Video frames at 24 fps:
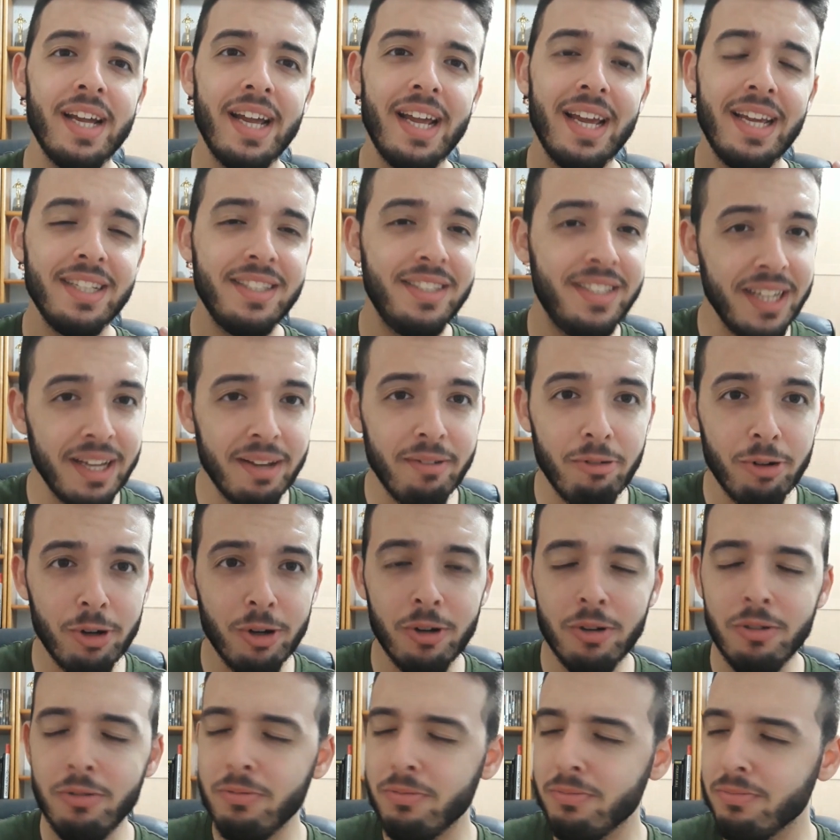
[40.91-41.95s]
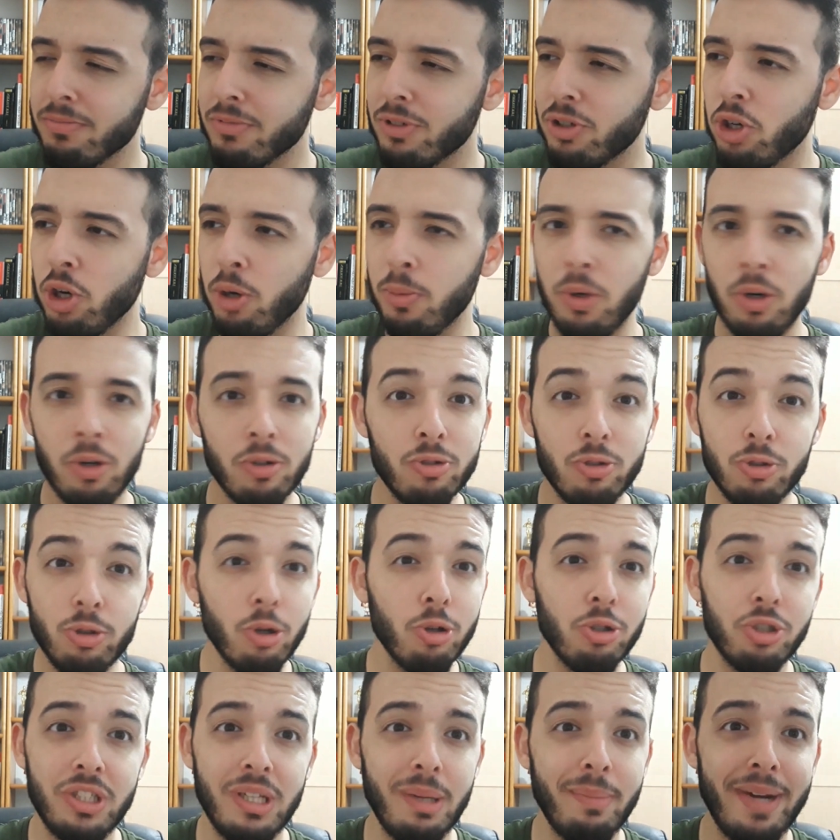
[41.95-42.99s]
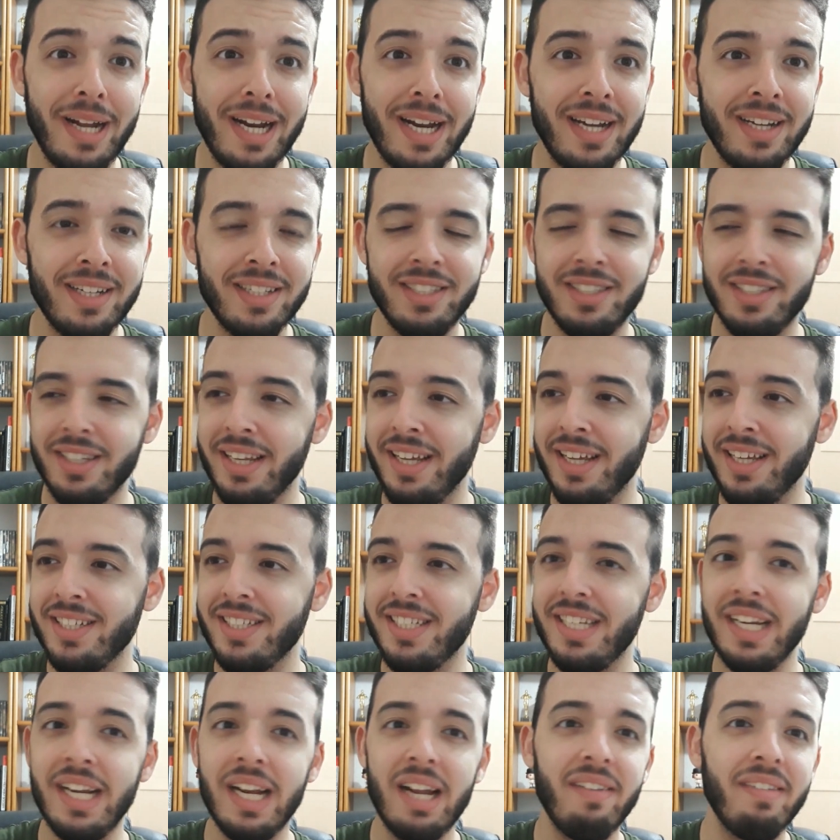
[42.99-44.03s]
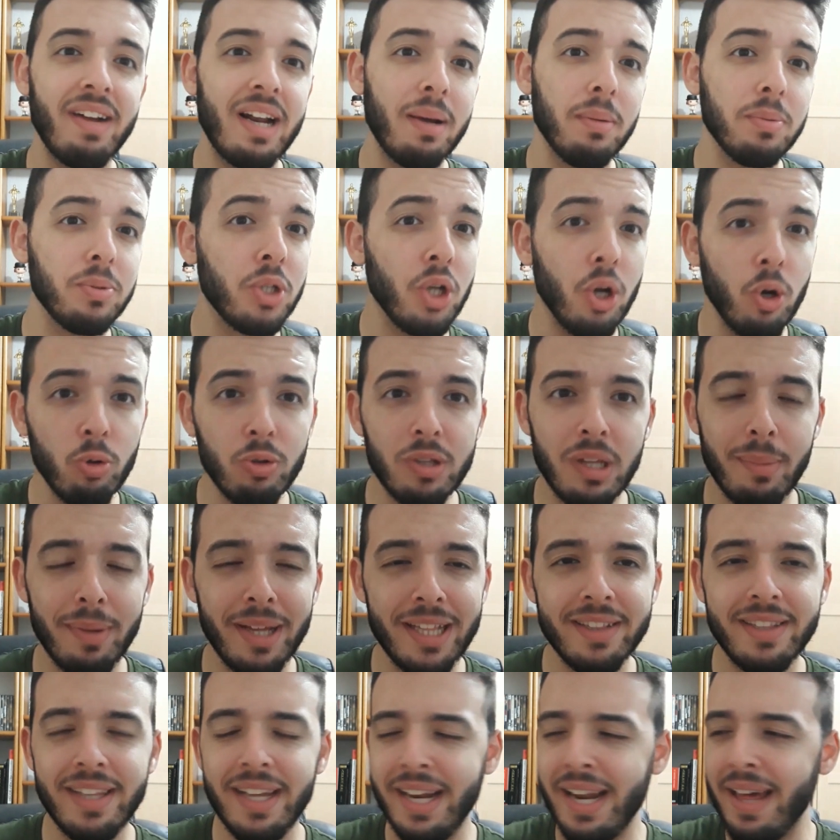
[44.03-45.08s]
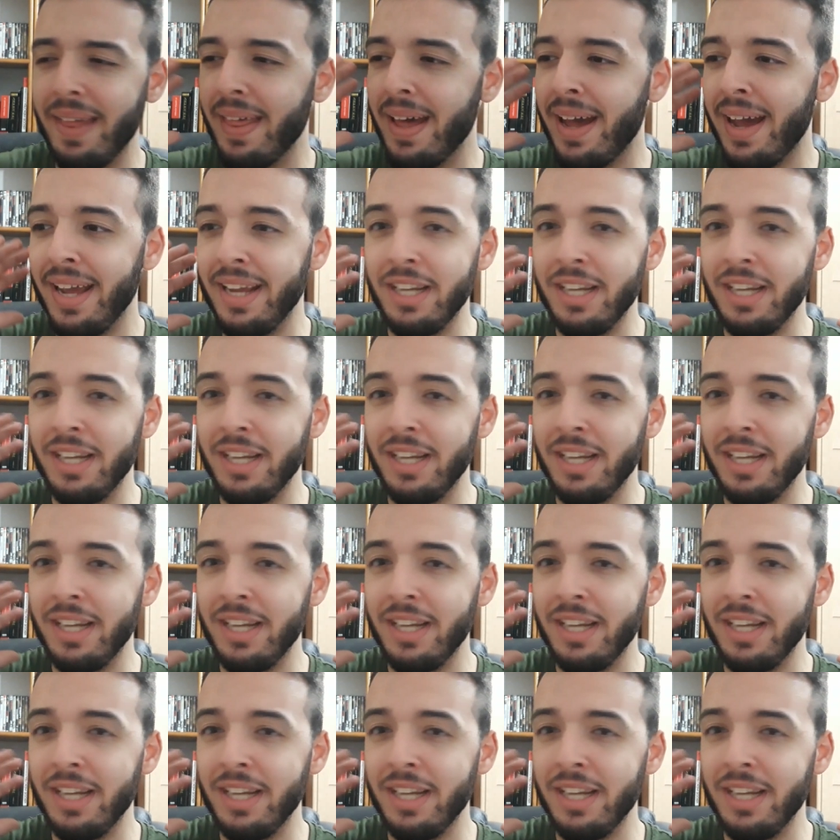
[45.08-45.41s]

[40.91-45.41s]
Eh, llevo como dos semanas eh, sin grabar absolutamente nada.